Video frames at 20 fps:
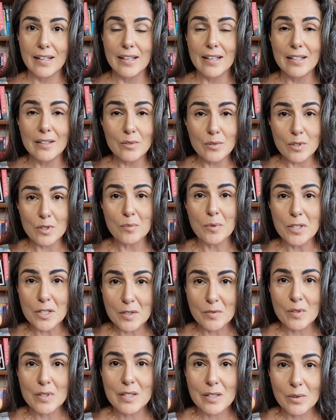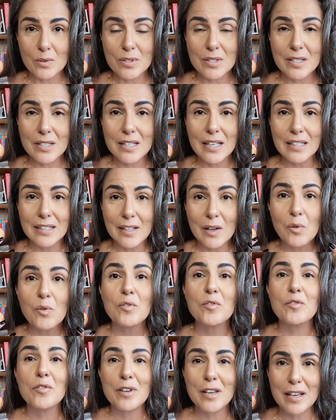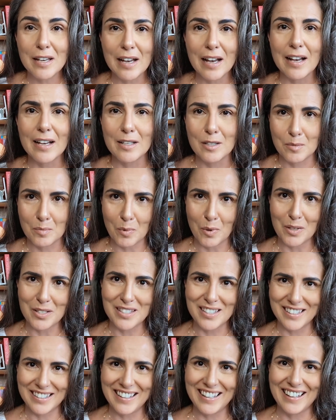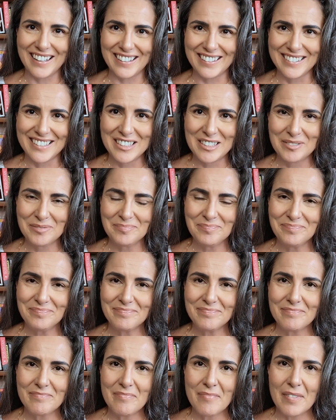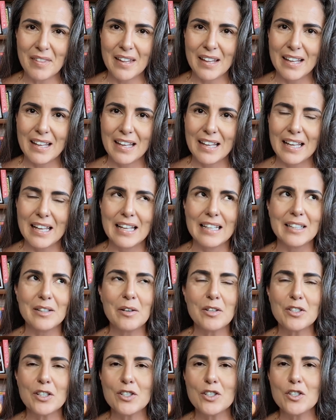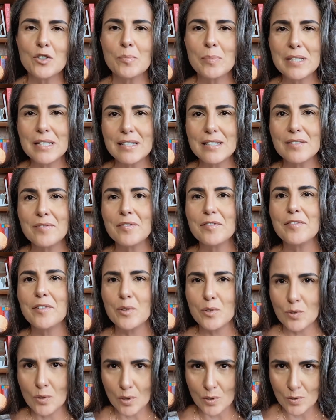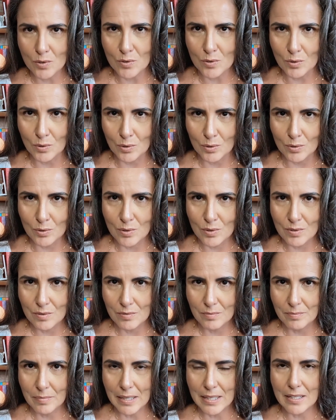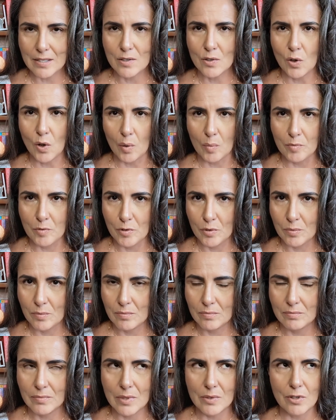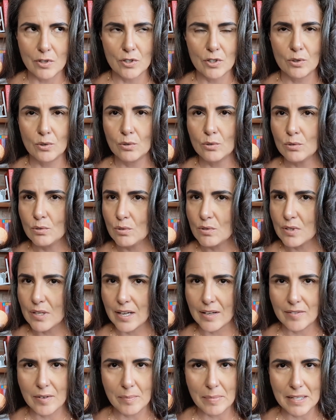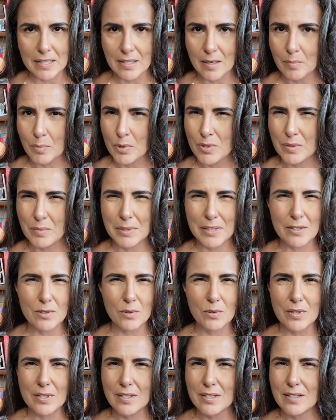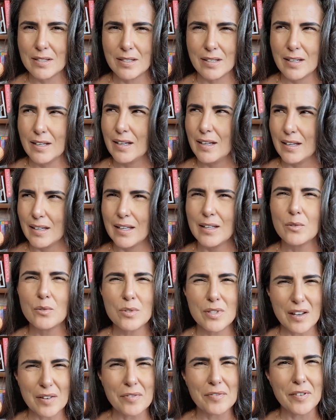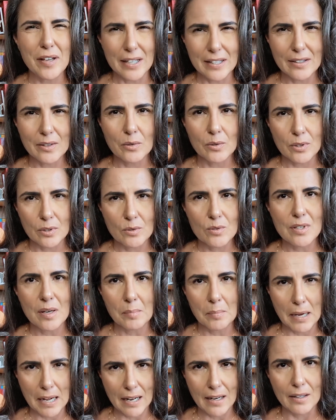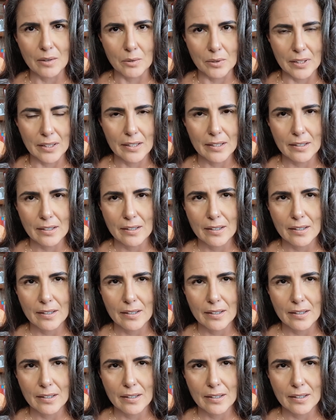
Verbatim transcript: E não se espante se você conseguir até ouvir a resposta dela. Então, acho que a gente precisa viver os nossos lutos. Parece óbvio, mas eu acho que tudo nos leva a passar por cima das coisas que nos afetam, que nos abalam, né?